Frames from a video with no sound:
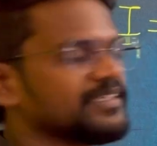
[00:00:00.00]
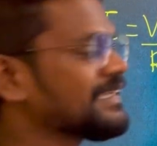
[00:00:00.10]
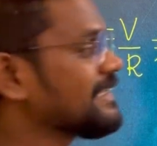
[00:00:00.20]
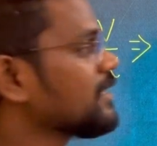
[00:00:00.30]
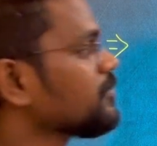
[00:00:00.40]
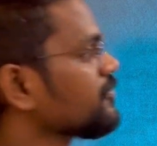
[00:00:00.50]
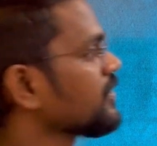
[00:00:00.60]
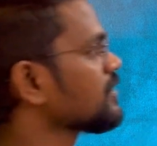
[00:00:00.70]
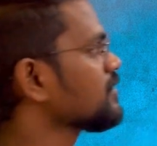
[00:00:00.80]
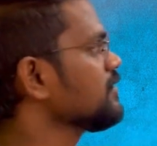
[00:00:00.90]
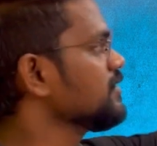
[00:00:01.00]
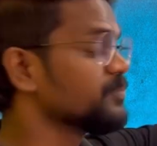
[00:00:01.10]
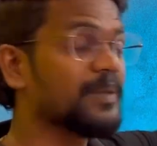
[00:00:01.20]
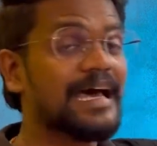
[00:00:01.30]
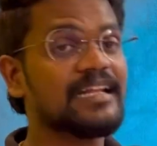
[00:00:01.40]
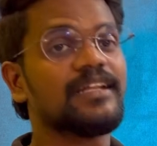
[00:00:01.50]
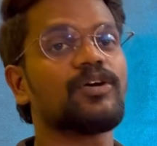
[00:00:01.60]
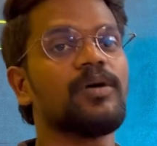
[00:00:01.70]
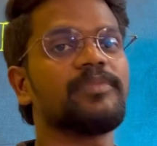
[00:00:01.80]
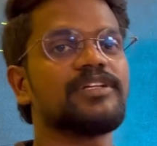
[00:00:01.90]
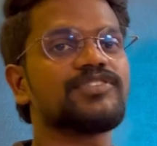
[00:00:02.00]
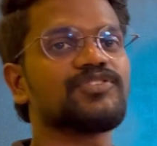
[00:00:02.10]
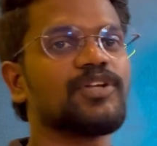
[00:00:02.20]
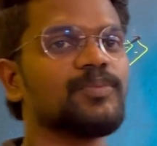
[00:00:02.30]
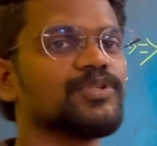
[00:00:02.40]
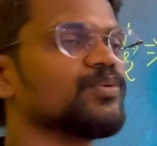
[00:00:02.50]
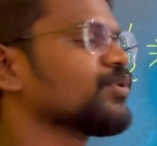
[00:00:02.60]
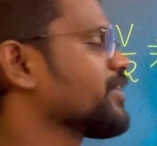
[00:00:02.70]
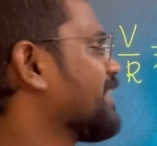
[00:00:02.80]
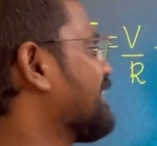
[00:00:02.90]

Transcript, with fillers: e இங்கே இஎம்எஃப் e என்னது பேரலல் காம்பினேஷன் சொல்லும்போது உங்களுடைய